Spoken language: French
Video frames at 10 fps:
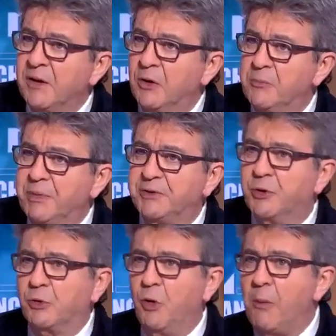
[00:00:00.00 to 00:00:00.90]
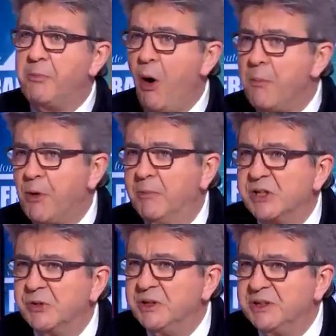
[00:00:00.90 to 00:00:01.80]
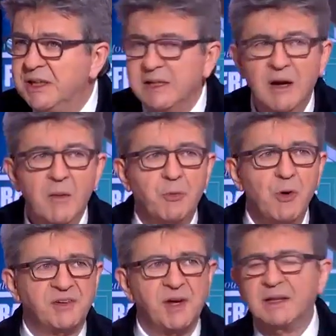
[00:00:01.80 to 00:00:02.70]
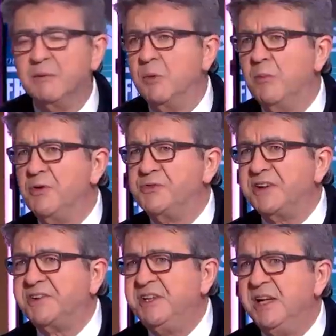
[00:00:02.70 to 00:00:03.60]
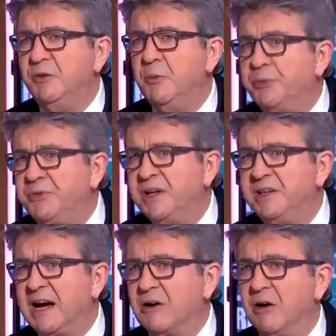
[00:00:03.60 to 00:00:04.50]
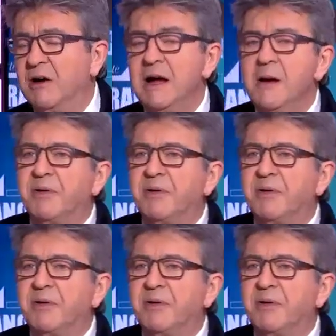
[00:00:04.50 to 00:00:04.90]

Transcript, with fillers: Euh, parce que leur propre majorité peut à certains moments vaciller, ne plus être d'accord,